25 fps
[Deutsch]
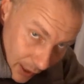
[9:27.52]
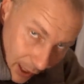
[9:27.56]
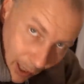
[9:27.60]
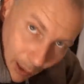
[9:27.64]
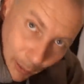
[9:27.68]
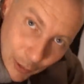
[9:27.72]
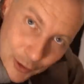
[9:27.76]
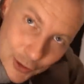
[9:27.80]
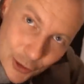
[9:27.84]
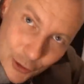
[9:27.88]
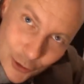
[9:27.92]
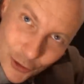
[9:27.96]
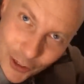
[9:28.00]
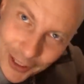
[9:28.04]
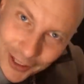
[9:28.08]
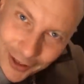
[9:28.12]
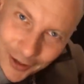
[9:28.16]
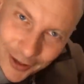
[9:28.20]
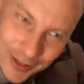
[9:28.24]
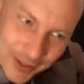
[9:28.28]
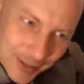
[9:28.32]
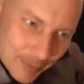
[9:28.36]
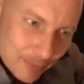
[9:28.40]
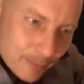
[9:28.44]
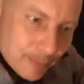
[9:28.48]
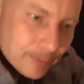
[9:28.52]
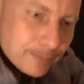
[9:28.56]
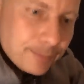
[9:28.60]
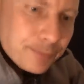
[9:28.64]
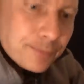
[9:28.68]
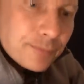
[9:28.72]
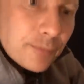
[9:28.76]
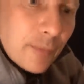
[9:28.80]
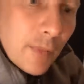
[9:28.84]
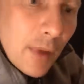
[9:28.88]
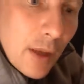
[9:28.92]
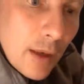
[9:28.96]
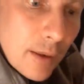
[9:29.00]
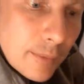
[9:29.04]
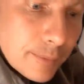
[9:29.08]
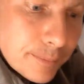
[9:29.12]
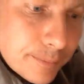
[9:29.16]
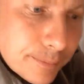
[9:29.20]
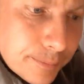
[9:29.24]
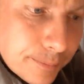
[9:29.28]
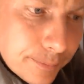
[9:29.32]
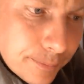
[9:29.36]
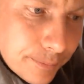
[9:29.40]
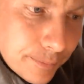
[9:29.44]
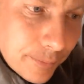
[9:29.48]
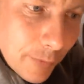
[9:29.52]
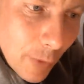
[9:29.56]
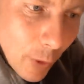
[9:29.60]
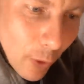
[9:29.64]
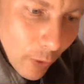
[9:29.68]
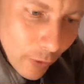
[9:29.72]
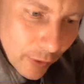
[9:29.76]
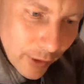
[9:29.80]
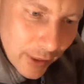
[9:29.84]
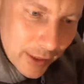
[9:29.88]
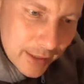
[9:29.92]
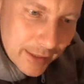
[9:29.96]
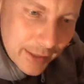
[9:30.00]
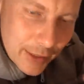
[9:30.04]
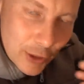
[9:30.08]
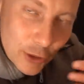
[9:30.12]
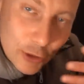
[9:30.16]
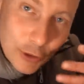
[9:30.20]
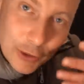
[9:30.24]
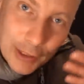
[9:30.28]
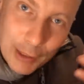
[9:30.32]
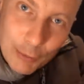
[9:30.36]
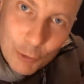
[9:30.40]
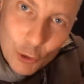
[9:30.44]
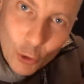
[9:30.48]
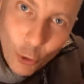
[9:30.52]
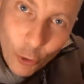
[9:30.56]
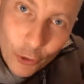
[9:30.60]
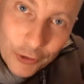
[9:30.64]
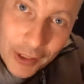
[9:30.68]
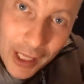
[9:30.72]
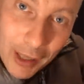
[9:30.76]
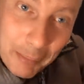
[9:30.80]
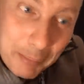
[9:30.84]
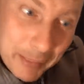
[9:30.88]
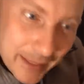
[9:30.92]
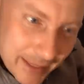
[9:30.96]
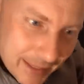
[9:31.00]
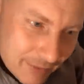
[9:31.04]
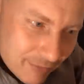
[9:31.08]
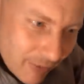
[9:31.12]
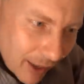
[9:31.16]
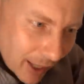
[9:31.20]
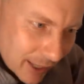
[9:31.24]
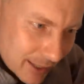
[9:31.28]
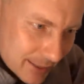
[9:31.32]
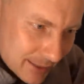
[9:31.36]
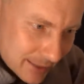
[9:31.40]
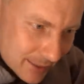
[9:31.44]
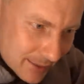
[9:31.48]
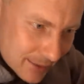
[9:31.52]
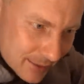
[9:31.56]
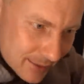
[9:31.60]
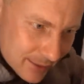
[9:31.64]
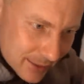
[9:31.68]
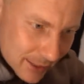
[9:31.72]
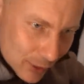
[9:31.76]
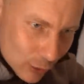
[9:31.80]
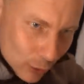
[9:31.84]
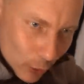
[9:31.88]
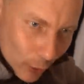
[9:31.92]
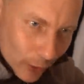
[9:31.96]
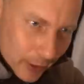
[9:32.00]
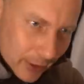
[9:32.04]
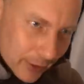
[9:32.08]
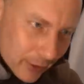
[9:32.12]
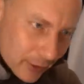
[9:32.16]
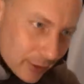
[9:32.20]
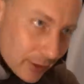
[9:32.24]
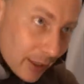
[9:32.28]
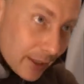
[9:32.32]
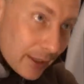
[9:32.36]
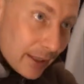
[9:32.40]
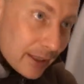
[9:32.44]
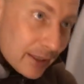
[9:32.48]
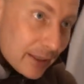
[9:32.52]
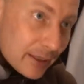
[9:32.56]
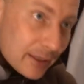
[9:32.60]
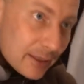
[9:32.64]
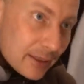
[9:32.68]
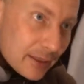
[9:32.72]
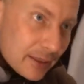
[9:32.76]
Aber sieht schön aus. Und es riecht nämlich auch nach Bienenwachs. Das ist das Schöne hier dran.